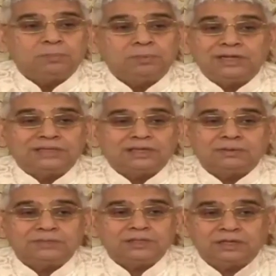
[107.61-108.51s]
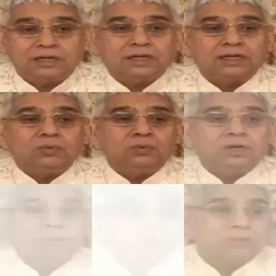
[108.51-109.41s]
अपने हिसाब से कर रखा
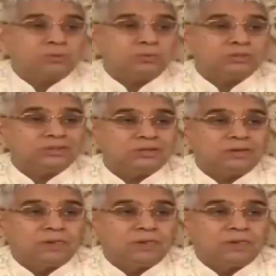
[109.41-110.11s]
होगा आपके गुरु जी ने